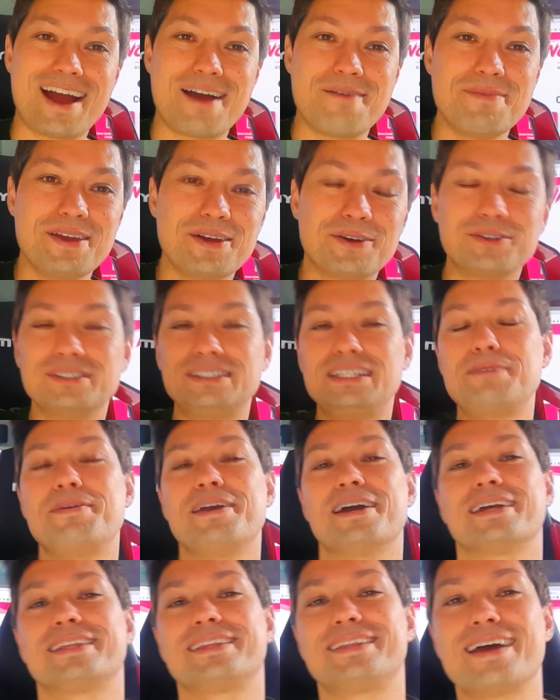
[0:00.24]
Amigos
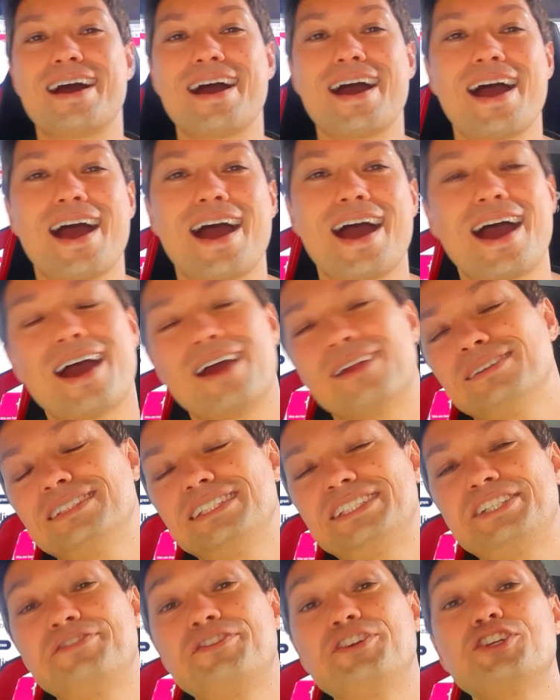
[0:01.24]
libertários,
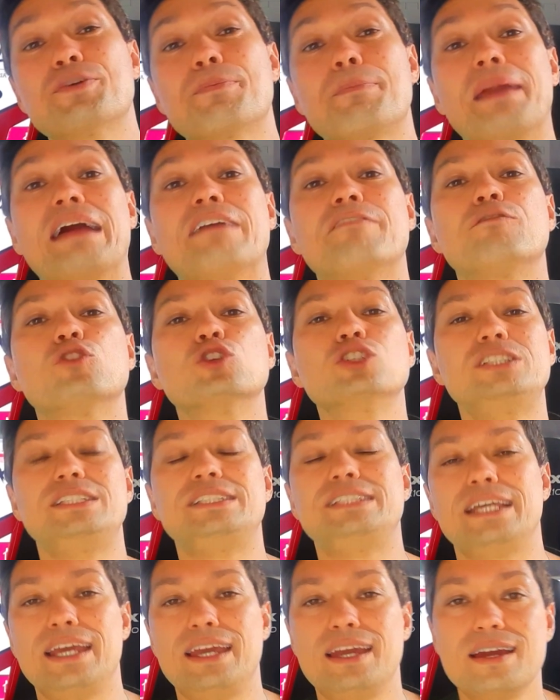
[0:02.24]
esse vídeo é para
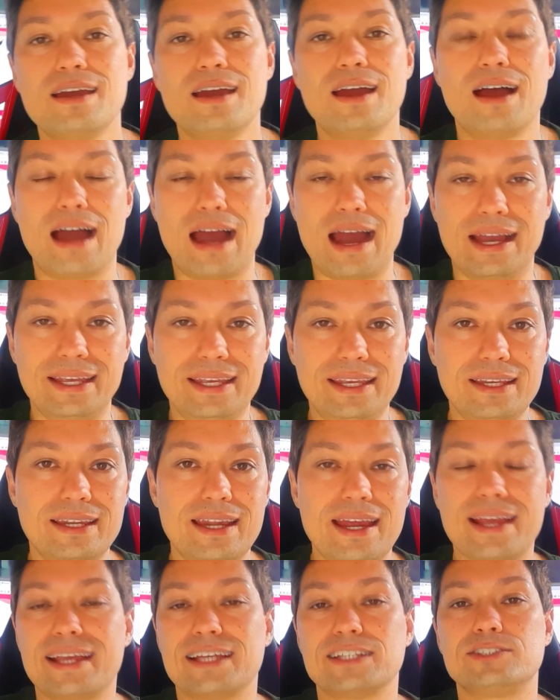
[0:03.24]
você aí,
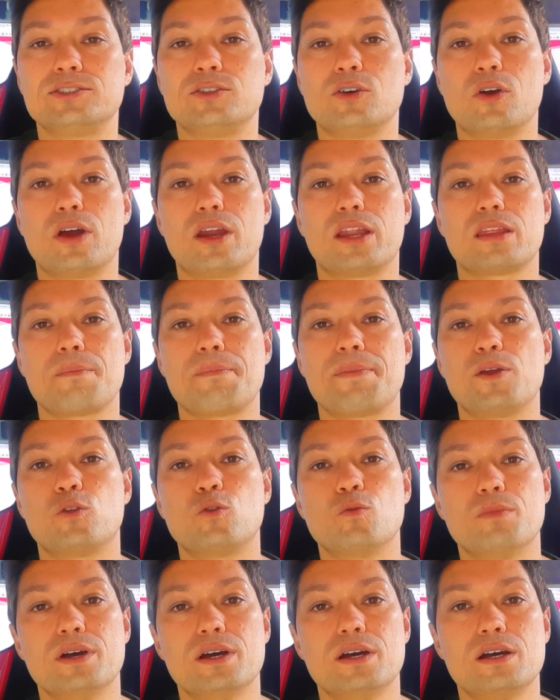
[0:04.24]
né, que a sogra tá
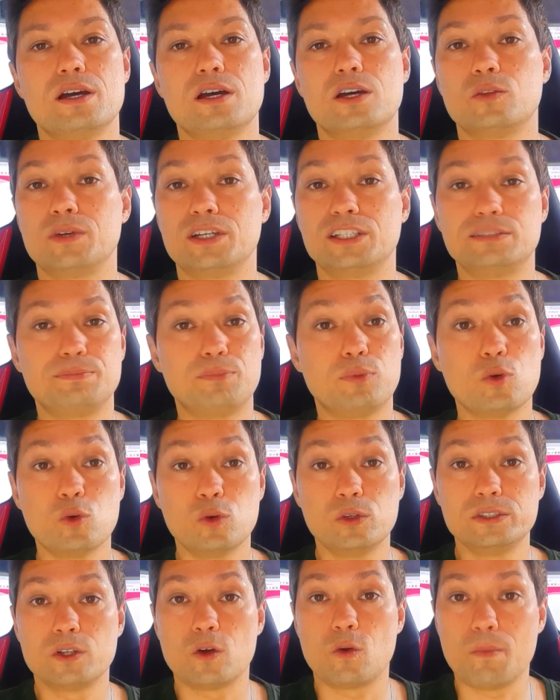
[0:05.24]
perturbando, a
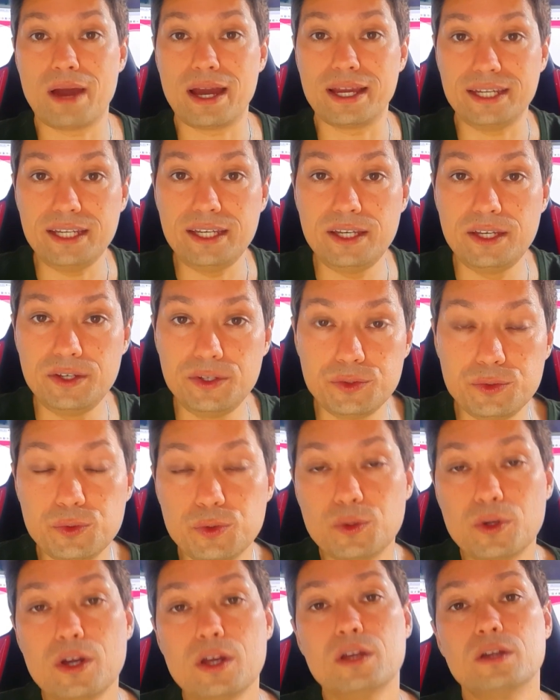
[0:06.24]
esposa, o
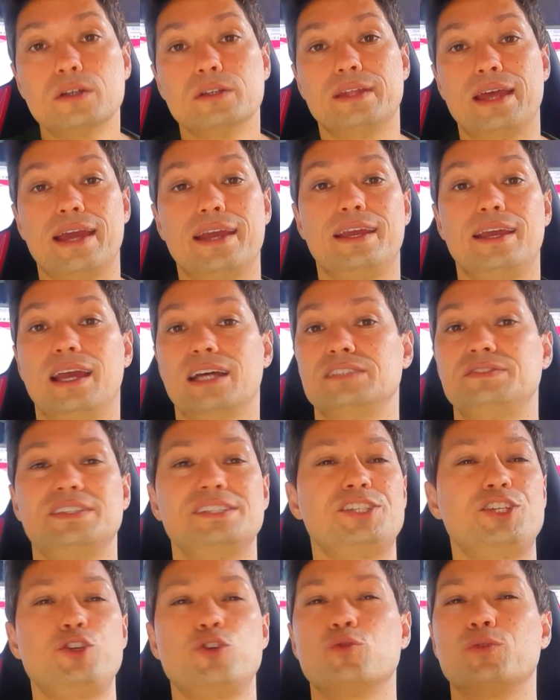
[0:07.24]
marido, né, que às
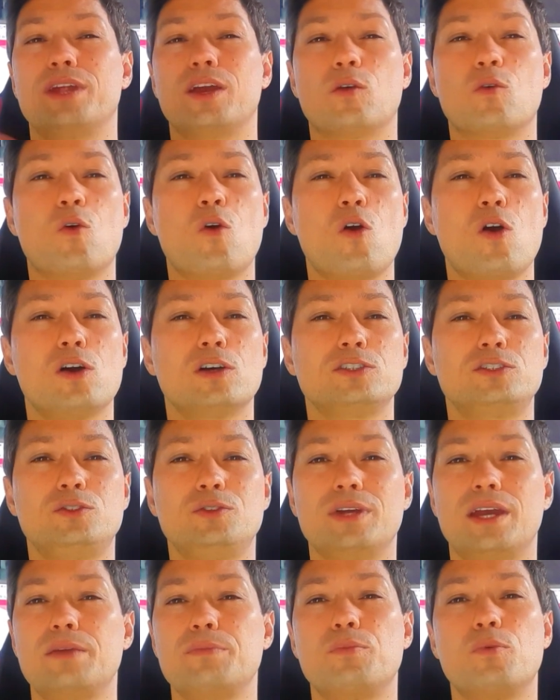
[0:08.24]
vezes tinha um
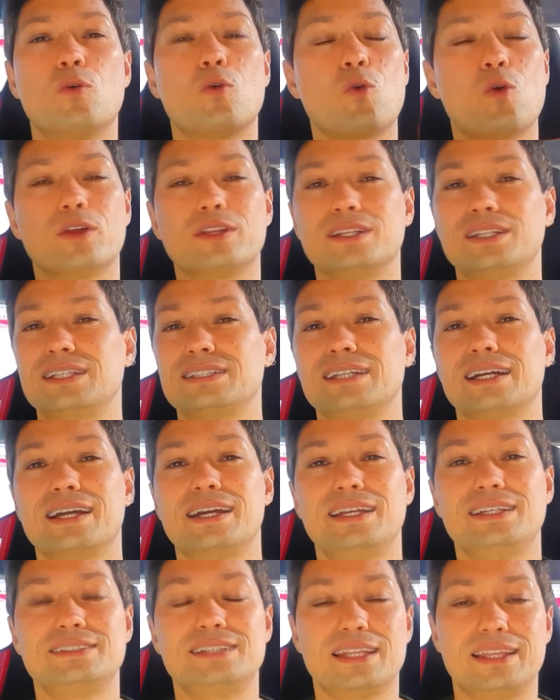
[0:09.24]
negócio e aí por conta dessa
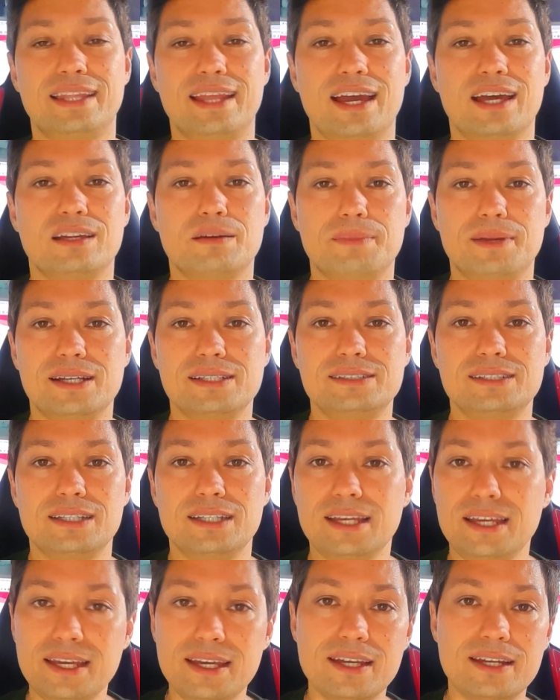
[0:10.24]
crise eterna
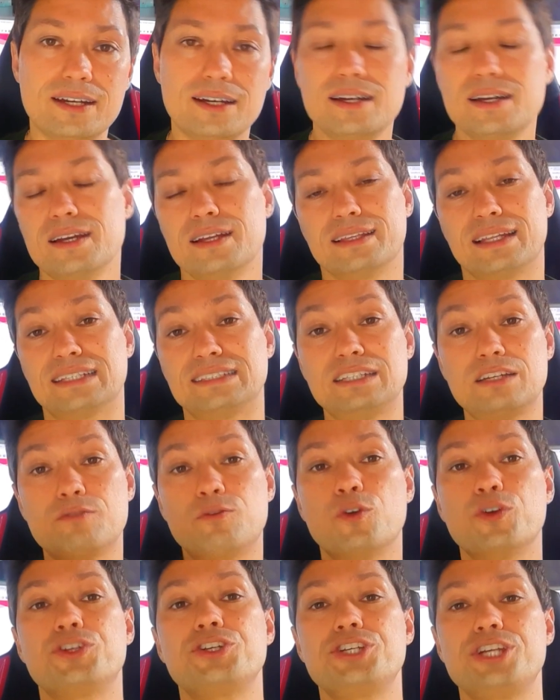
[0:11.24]
brasileira, tá sem
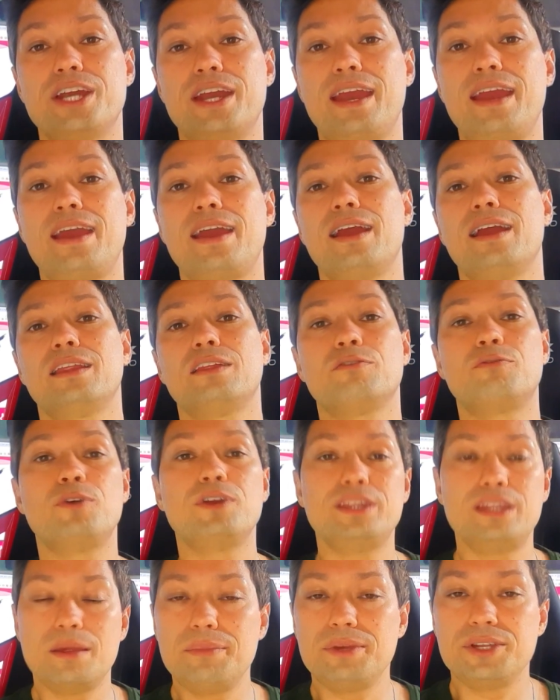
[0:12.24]
fonte de renda,
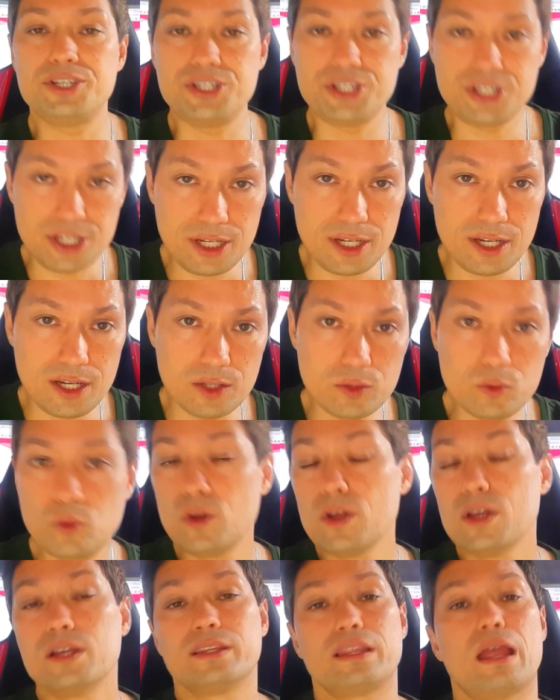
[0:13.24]
foi
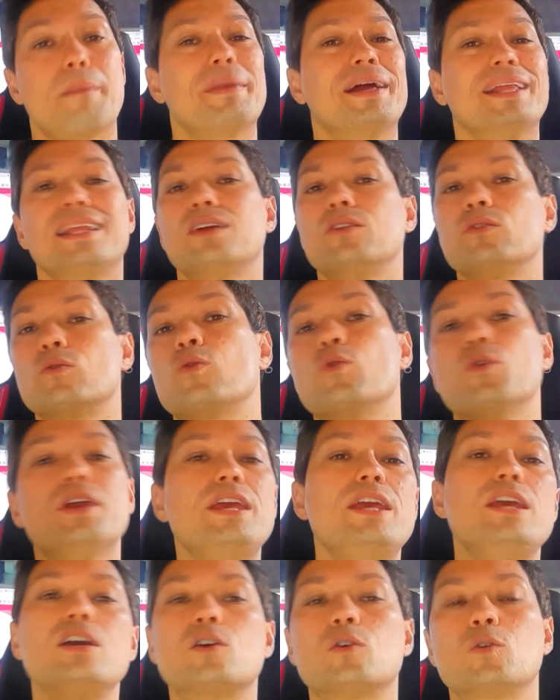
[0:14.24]
demitido, tá mandando um
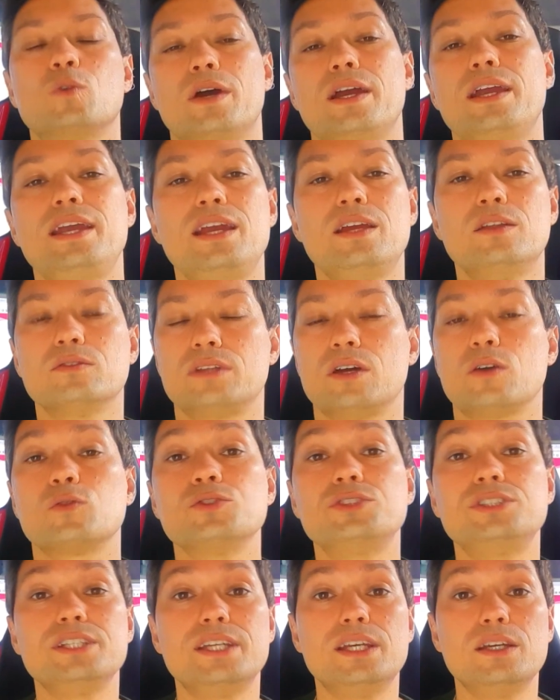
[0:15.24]
currículo aí, não tá
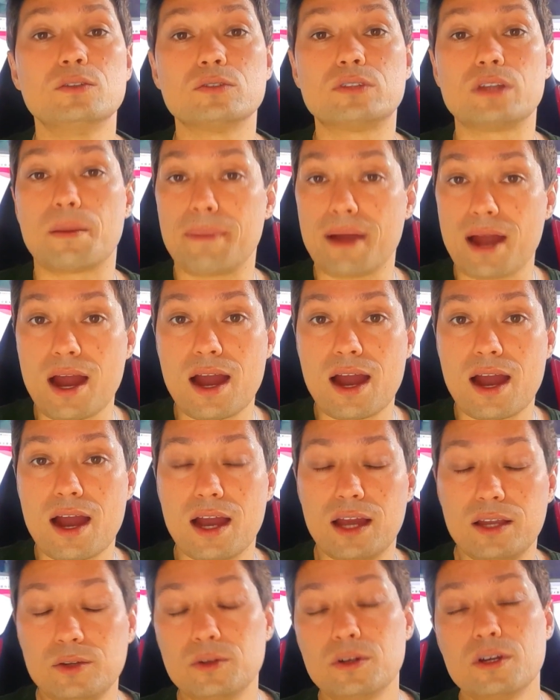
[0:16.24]
conseguindo um
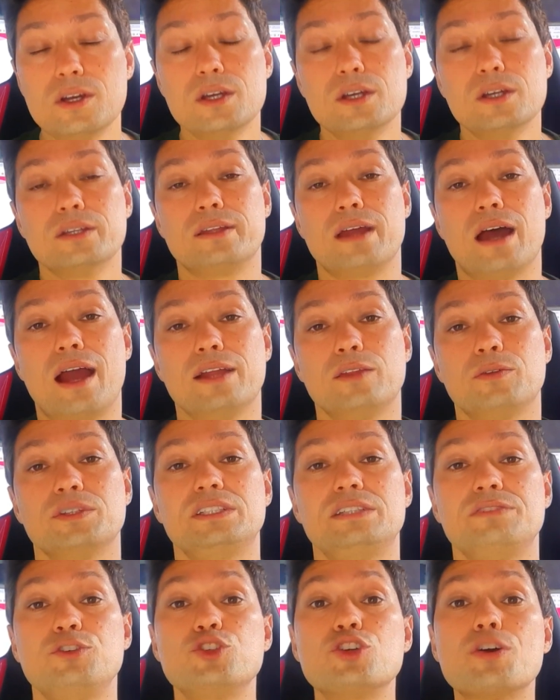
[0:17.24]
trabalho, tá? Então
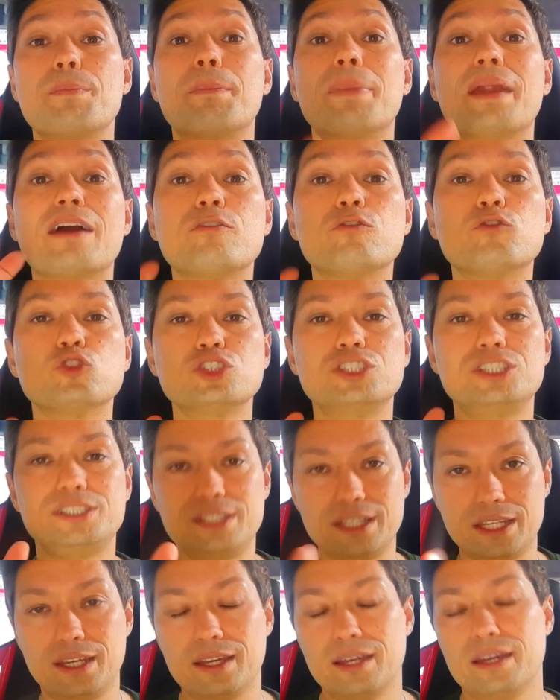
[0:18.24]
esse vídeo é para
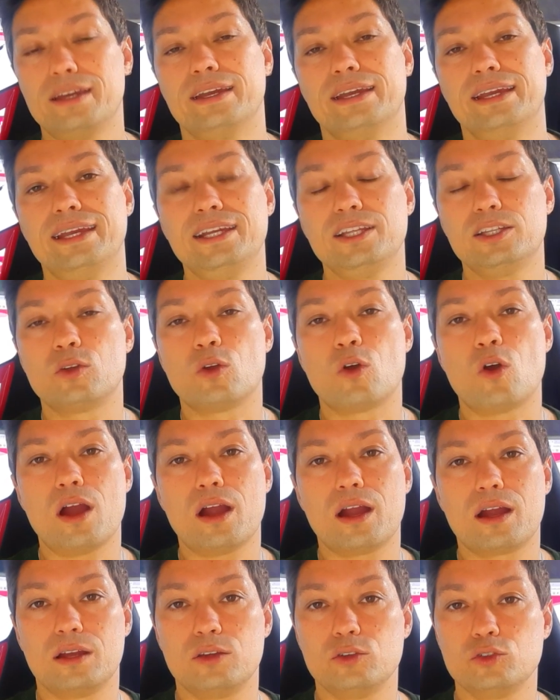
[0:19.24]
você. E em
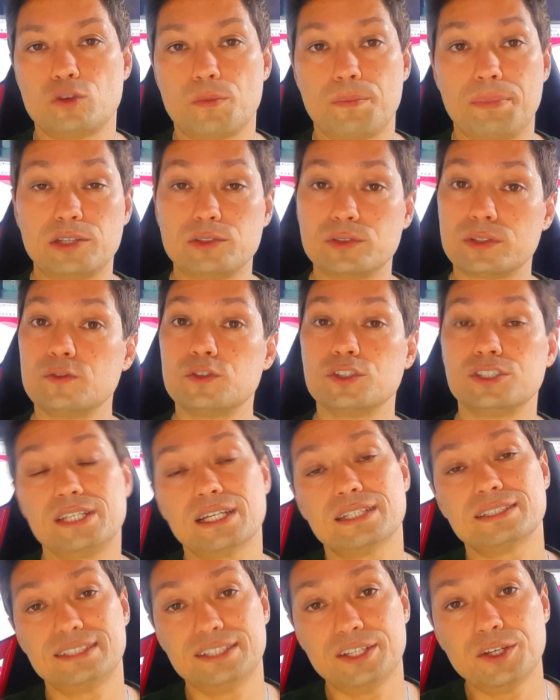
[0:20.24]
troca, eu só peço que você
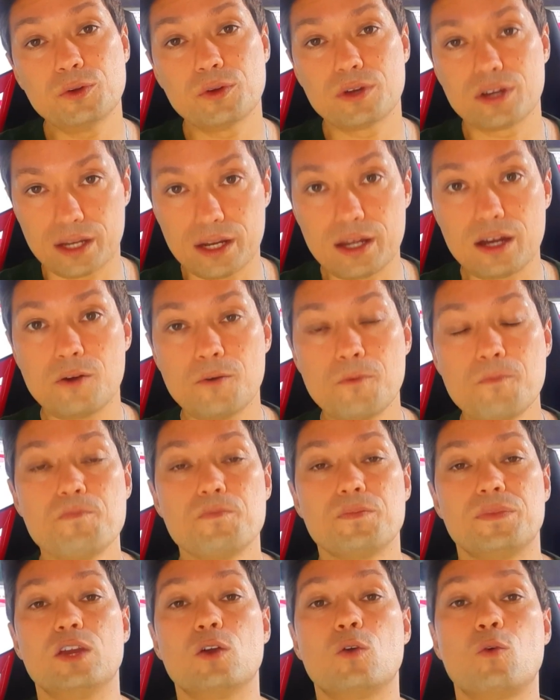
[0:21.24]
assine o canal
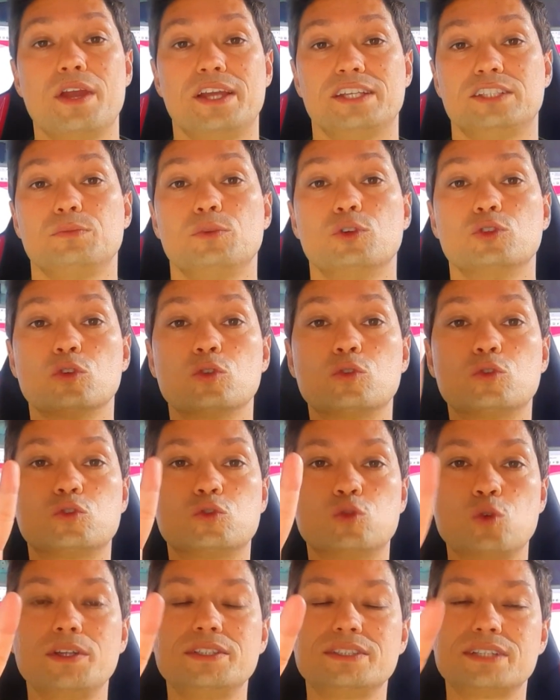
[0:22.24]
e conheça meus outros
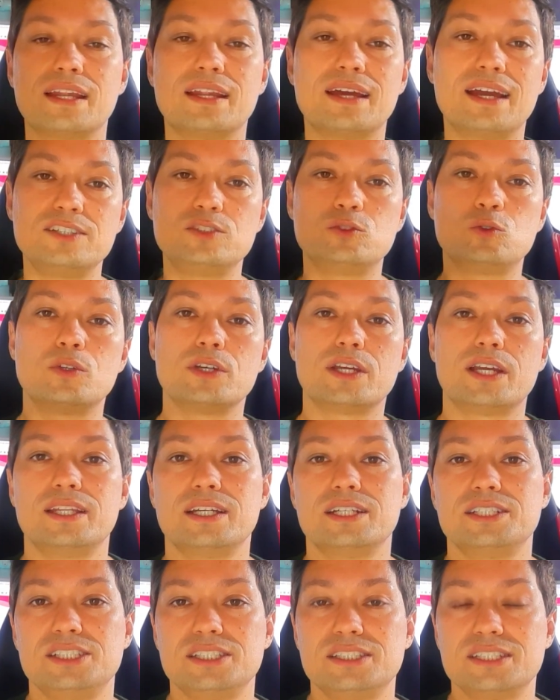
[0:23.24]
dois canais, tudo aqui
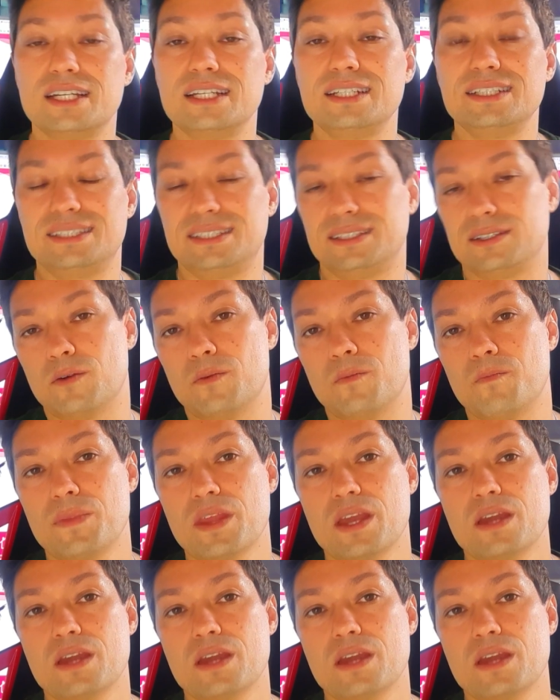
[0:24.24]
na descrição.